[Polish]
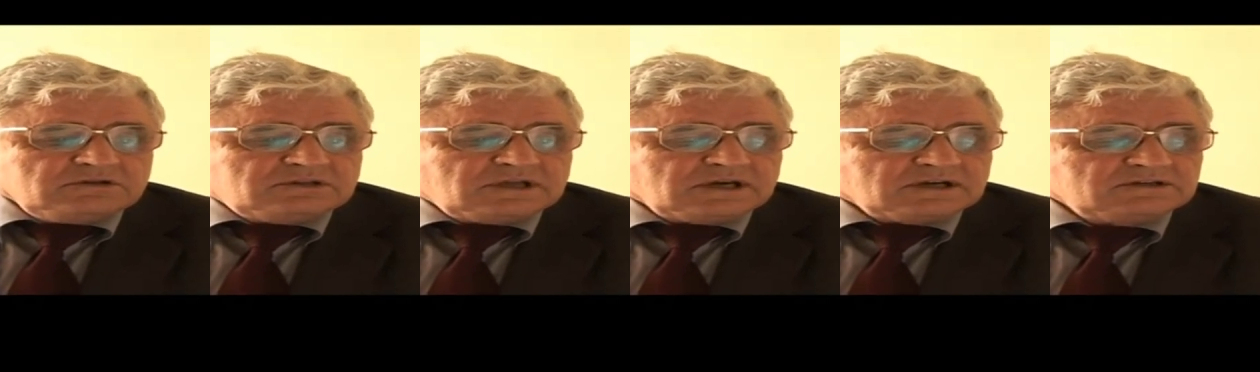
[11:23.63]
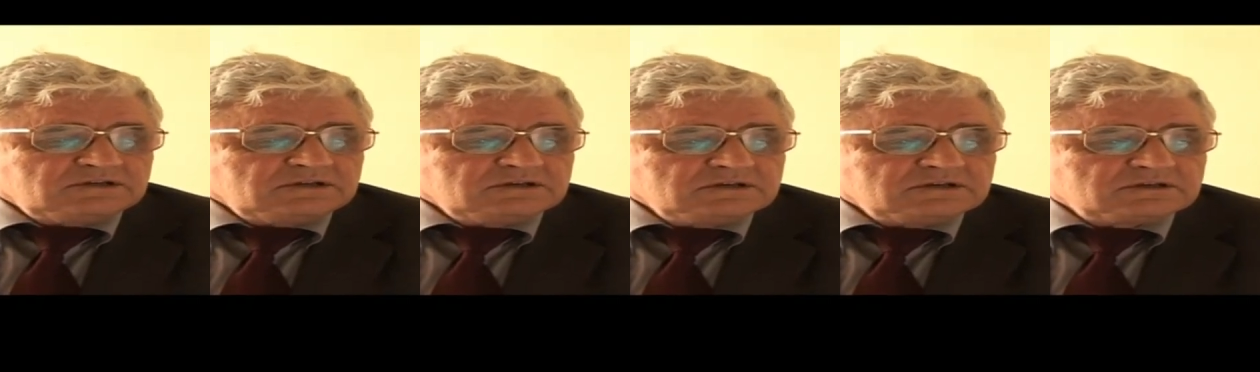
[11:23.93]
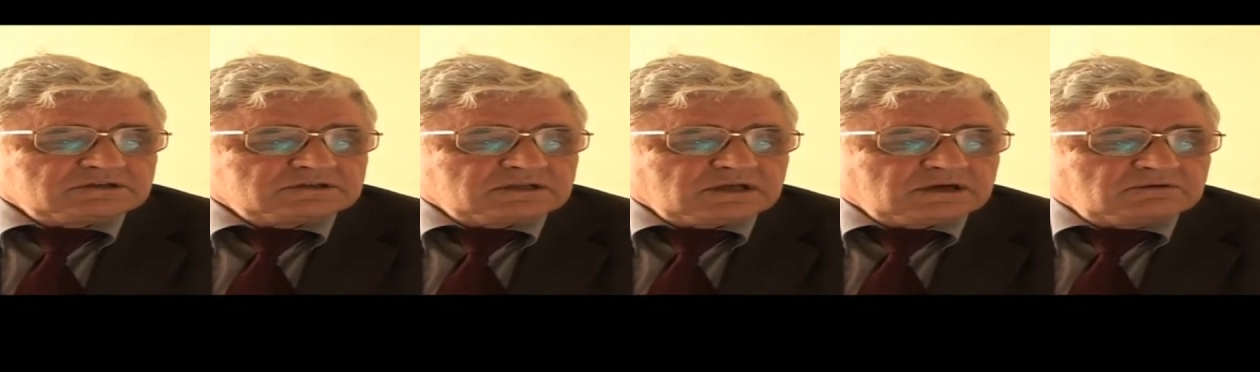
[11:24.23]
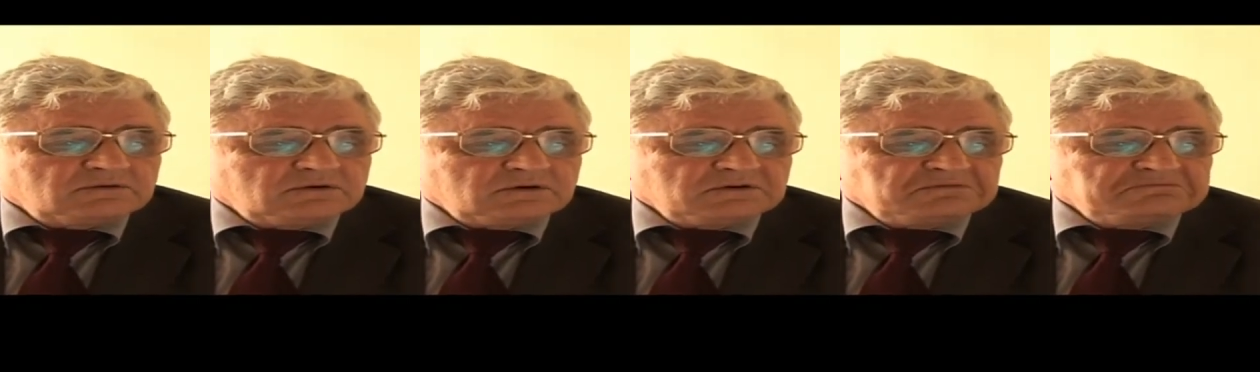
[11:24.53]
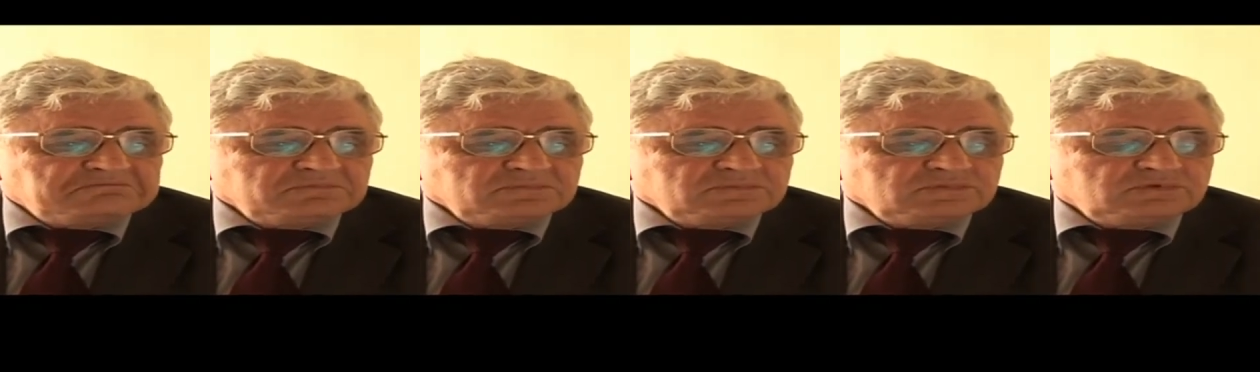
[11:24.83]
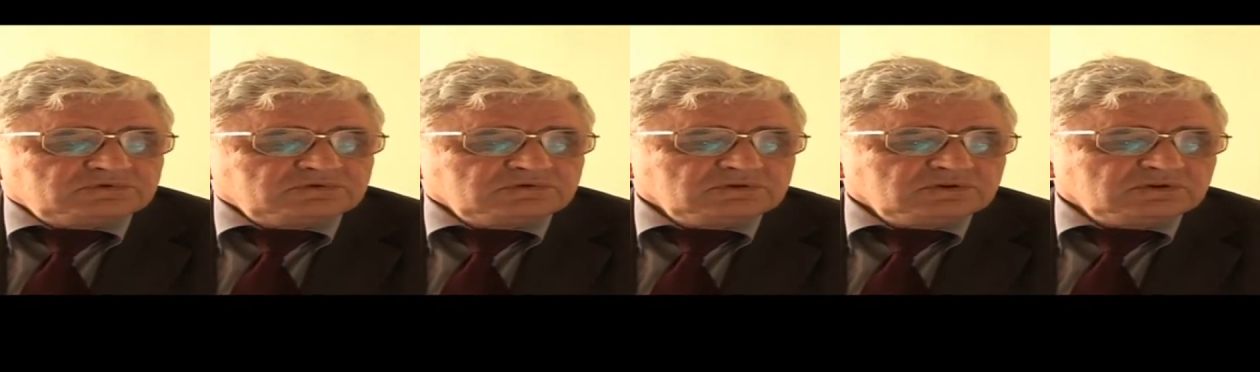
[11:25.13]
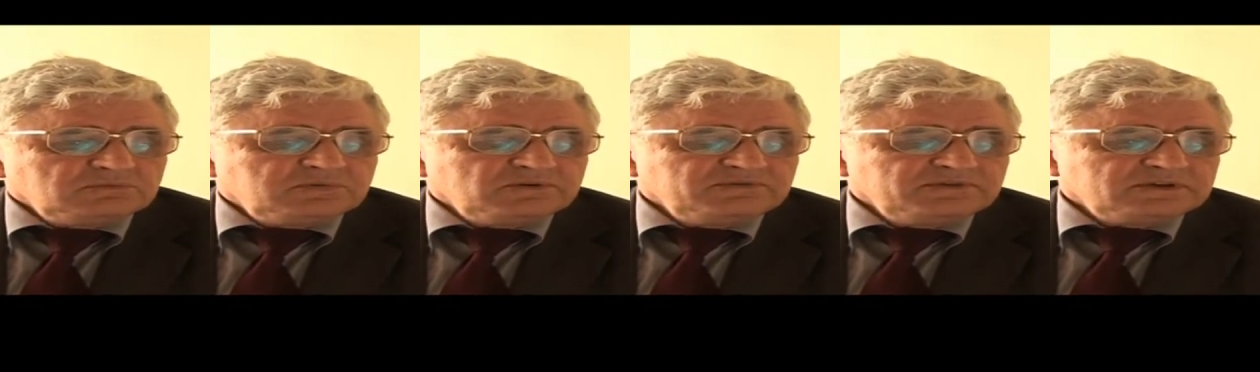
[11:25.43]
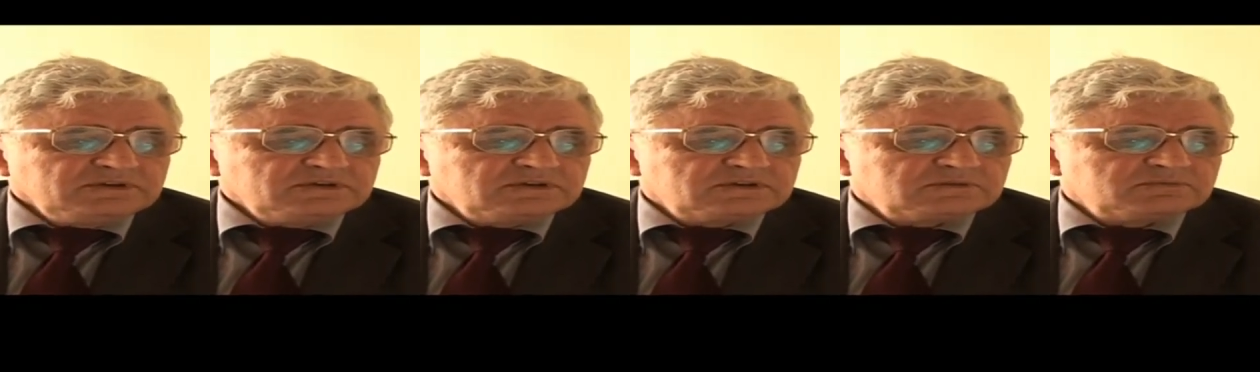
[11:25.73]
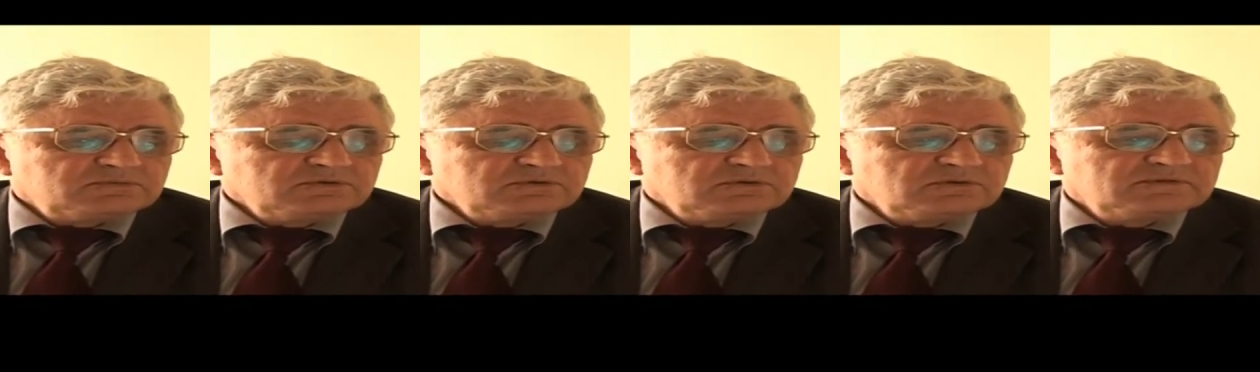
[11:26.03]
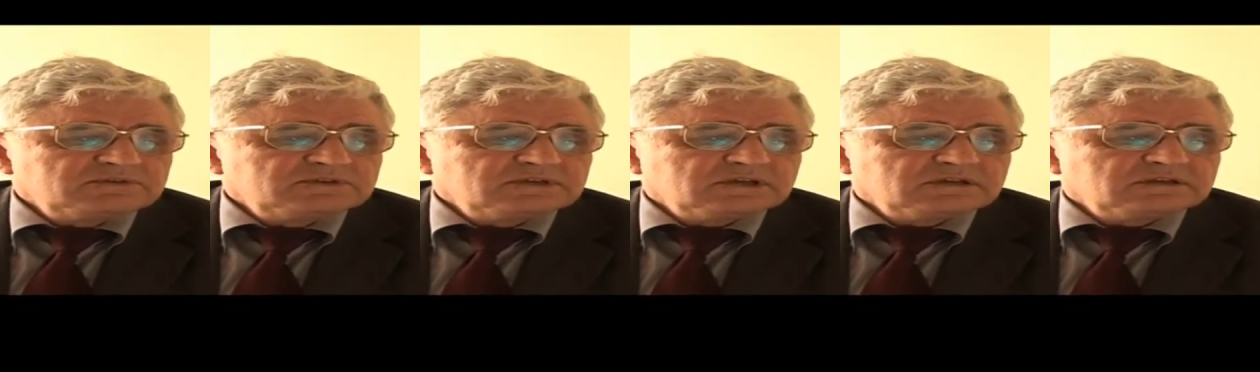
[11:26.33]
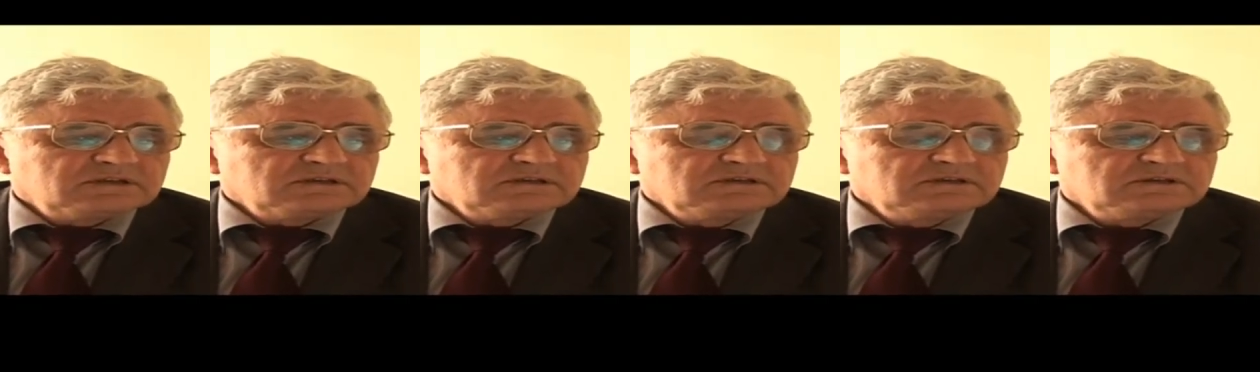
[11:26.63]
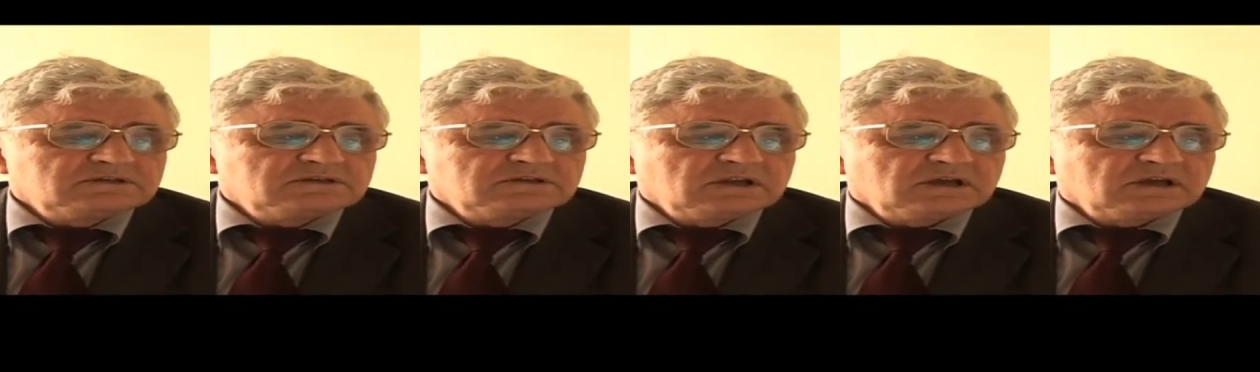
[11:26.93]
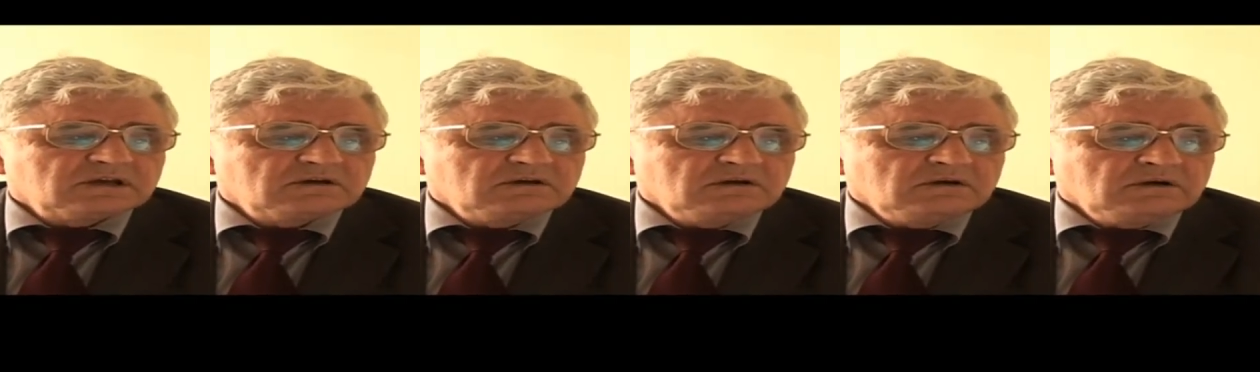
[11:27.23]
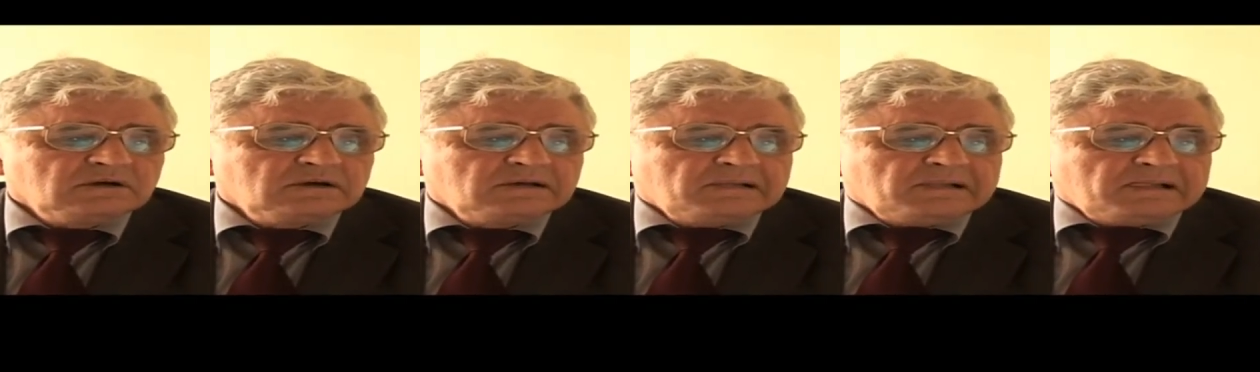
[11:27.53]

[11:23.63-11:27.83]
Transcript: tak się nie stało? Trudno powiedzieć z punktu widzenia technicznego.